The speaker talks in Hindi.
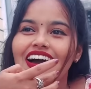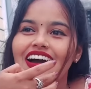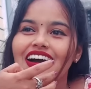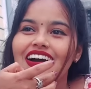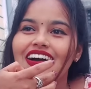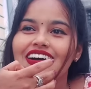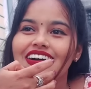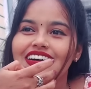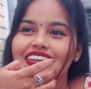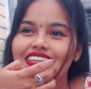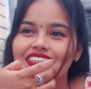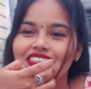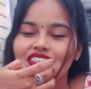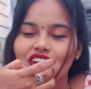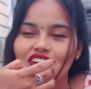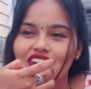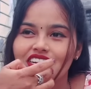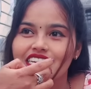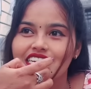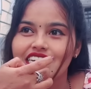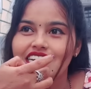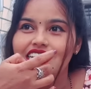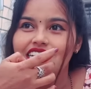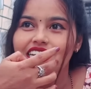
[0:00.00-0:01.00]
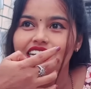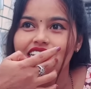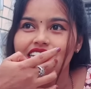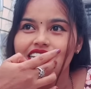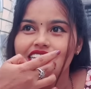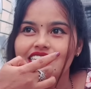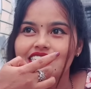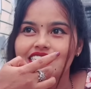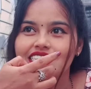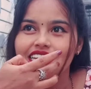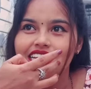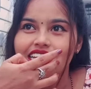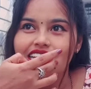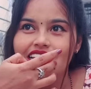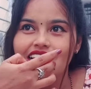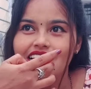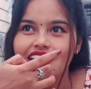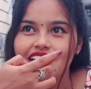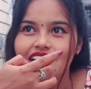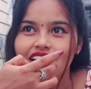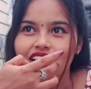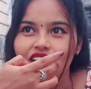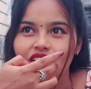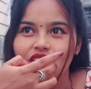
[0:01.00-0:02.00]
और चॉकलेटी कलर रही से
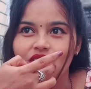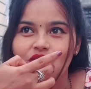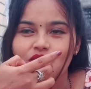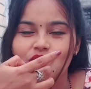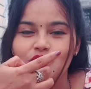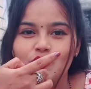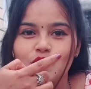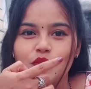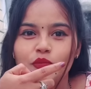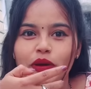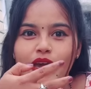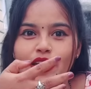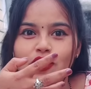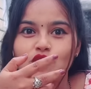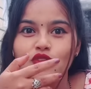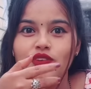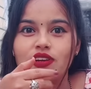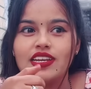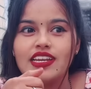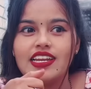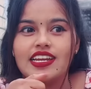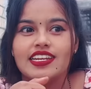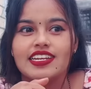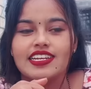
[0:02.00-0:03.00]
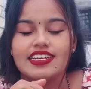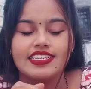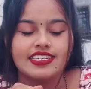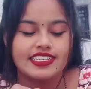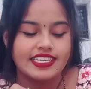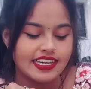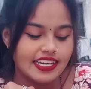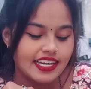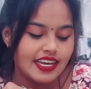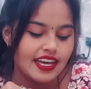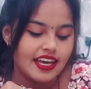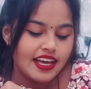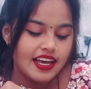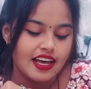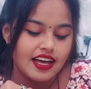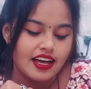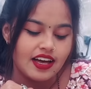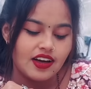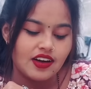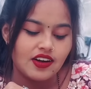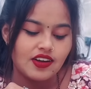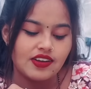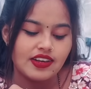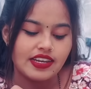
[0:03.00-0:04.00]
और मैरून कलर रही से
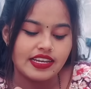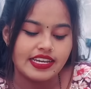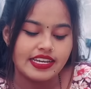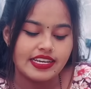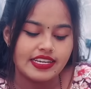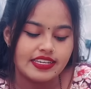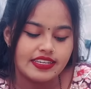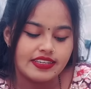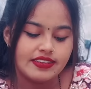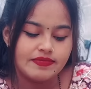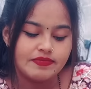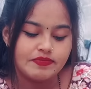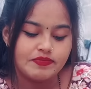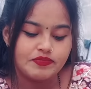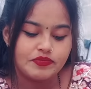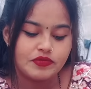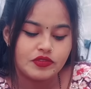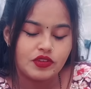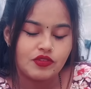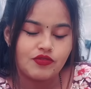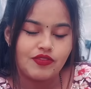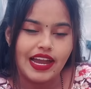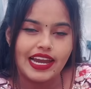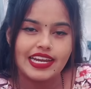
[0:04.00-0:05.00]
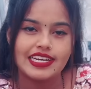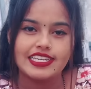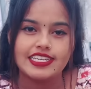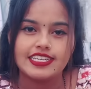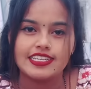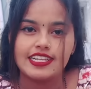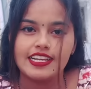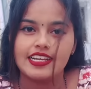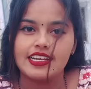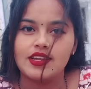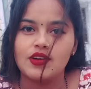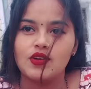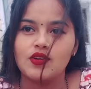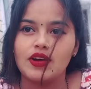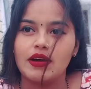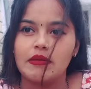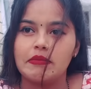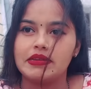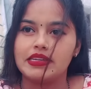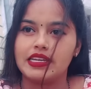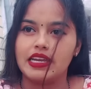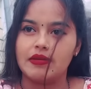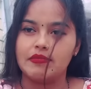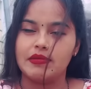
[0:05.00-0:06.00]
और लेकिन व्हाइट इसलिए ले हूँ
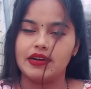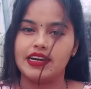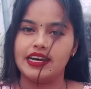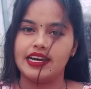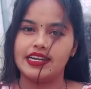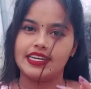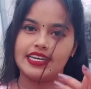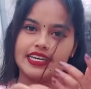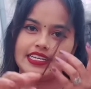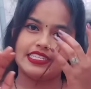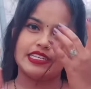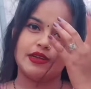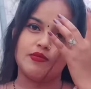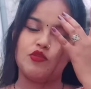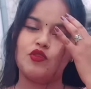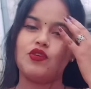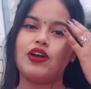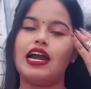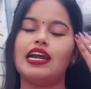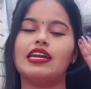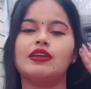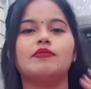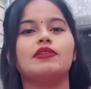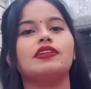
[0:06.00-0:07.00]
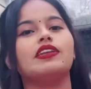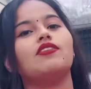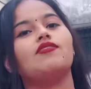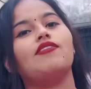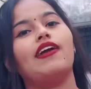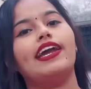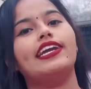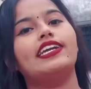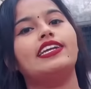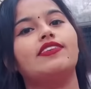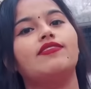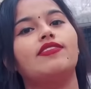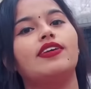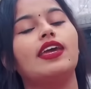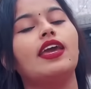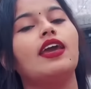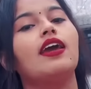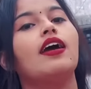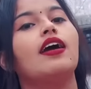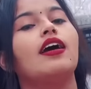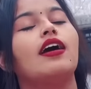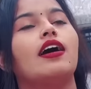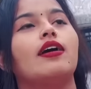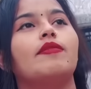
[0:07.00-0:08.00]
कभी हमारे घर के सबो गाड़ी मन व्हाइट है
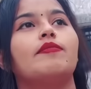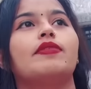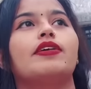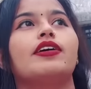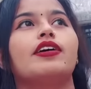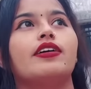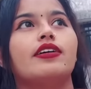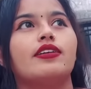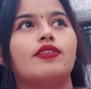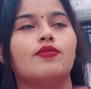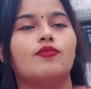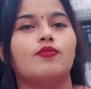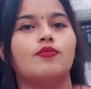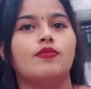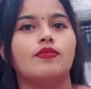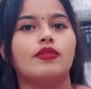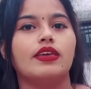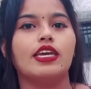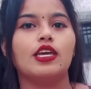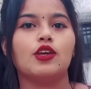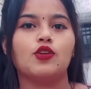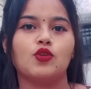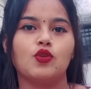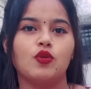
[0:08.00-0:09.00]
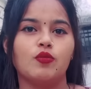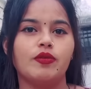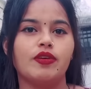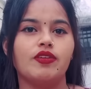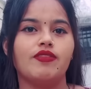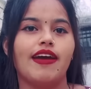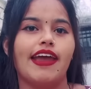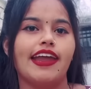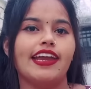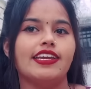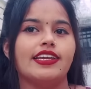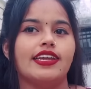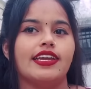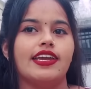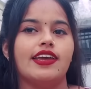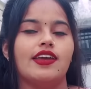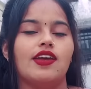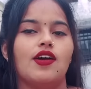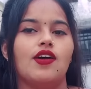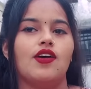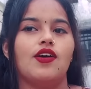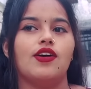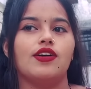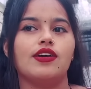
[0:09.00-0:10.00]
हमार इको भी वाइट है
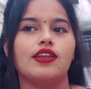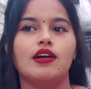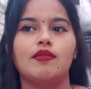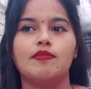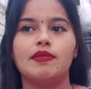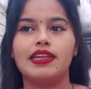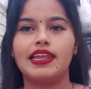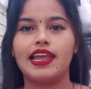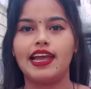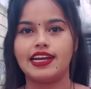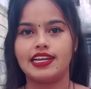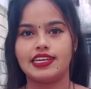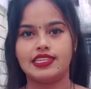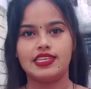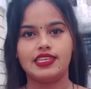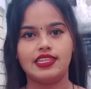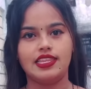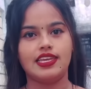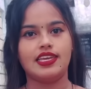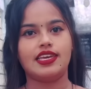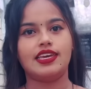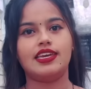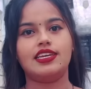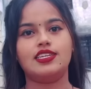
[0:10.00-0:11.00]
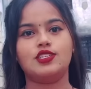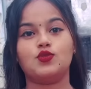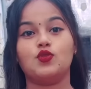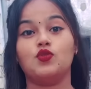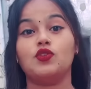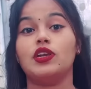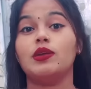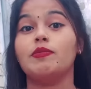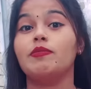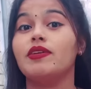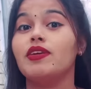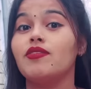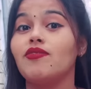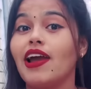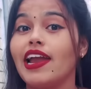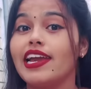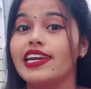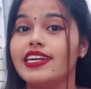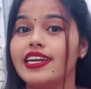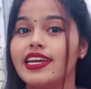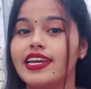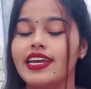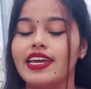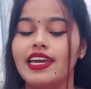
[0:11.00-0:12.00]
और हमारे यहाँ के दीदी के स्कूटी भी
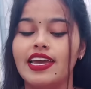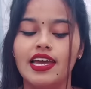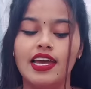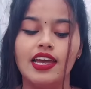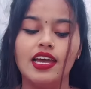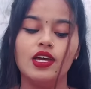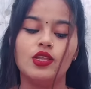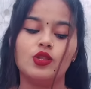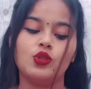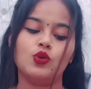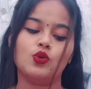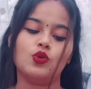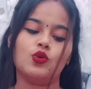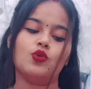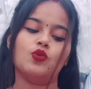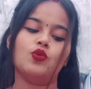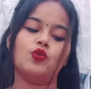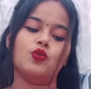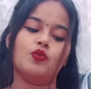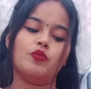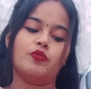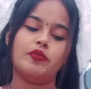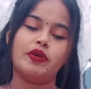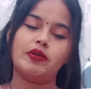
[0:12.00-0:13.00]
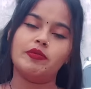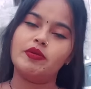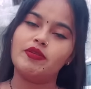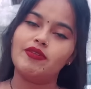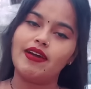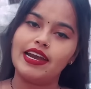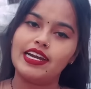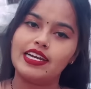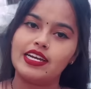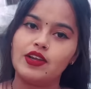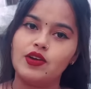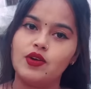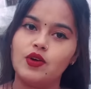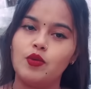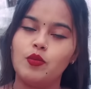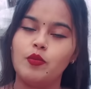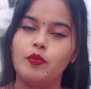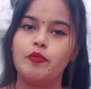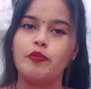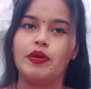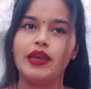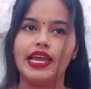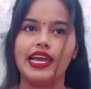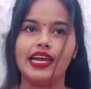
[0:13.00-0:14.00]
वाइट है तो मैं भी वाइट ले हूँ
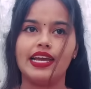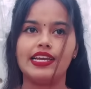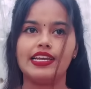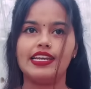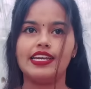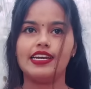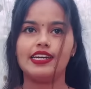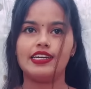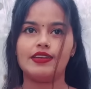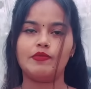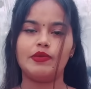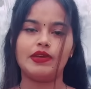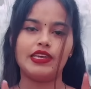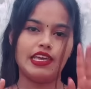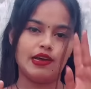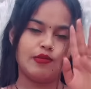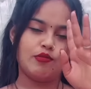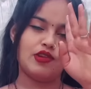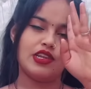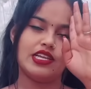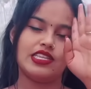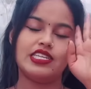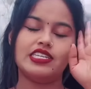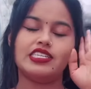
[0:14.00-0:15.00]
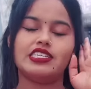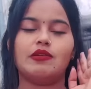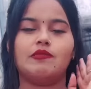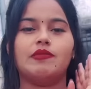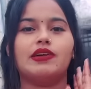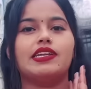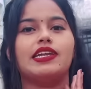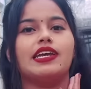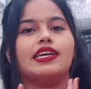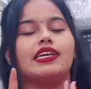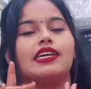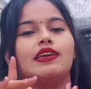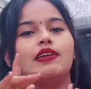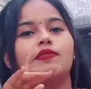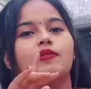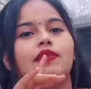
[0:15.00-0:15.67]
ब्लैक कलर भैया बोला थी हमारे यहाँ के